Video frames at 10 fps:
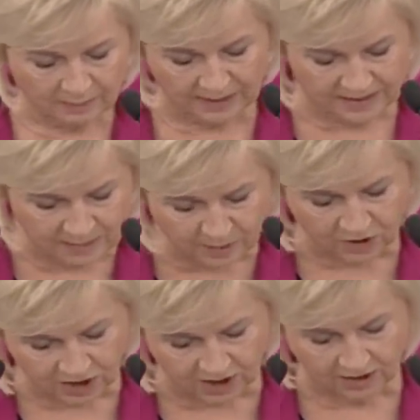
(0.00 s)
Pan
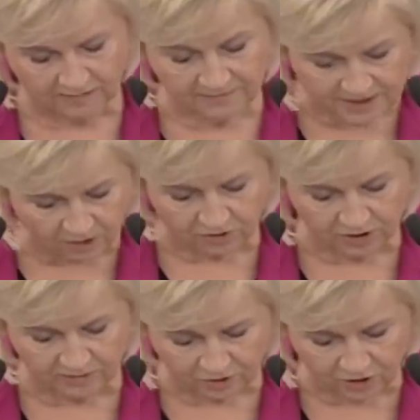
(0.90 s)
Zbyszek w
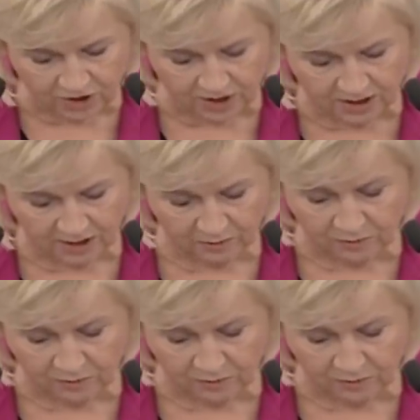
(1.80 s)
sądzie w Olsztynie